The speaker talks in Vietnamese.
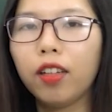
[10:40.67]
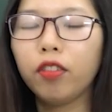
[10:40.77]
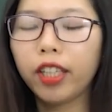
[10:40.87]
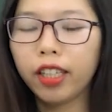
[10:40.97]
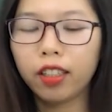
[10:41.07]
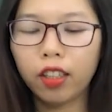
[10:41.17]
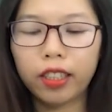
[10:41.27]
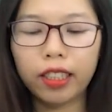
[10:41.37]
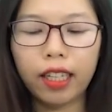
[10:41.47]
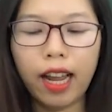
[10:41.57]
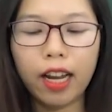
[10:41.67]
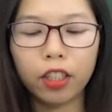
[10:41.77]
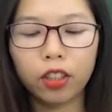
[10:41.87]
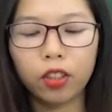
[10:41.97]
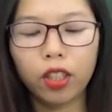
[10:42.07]
thông tin đó chính là
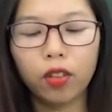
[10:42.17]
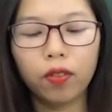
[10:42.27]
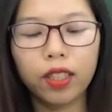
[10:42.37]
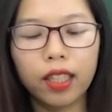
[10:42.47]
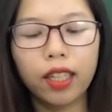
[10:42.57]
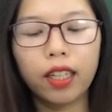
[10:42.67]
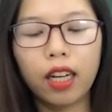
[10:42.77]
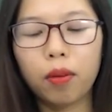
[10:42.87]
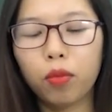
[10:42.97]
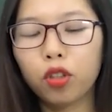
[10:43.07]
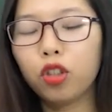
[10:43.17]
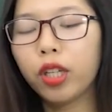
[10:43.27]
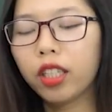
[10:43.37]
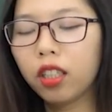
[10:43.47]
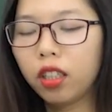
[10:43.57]
chuyện Lục Vân Tiên là một
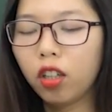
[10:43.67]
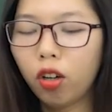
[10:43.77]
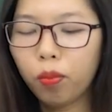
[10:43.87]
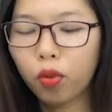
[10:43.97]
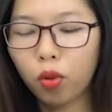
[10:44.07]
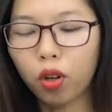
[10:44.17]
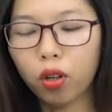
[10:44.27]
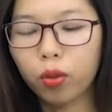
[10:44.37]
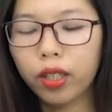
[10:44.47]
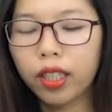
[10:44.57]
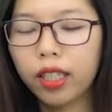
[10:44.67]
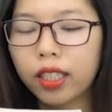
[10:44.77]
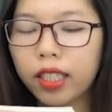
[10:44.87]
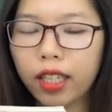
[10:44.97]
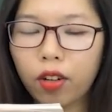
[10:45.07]
chuyện thơ nôm của Nguyễn
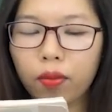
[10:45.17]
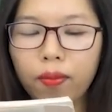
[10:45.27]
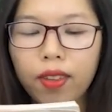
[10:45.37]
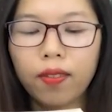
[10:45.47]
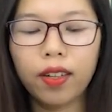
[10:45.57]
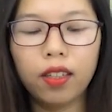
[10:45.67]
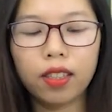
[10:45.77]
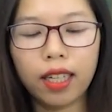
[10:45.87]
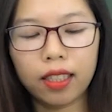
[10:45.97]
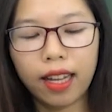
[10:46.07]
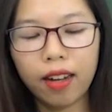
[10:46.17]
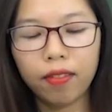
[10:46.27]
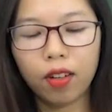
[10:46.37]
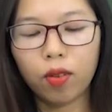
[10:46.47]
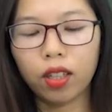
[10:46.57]
Đình Chiểu và được sáng
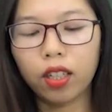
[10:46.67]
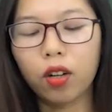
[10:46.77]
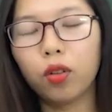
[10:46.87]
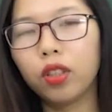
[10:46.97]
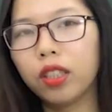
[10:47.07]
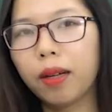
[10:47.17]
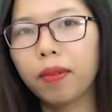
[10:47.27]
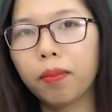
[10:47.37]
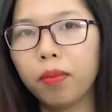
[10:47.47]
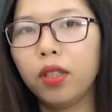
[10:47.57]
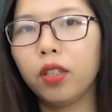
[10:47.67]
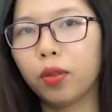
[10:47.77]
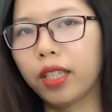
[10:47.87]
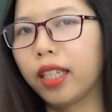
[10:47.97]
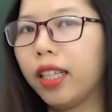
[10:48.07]
tác vào khoảng đầu những năm 50
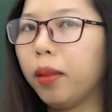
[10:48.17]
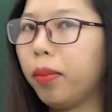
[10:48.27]
của thế kỷ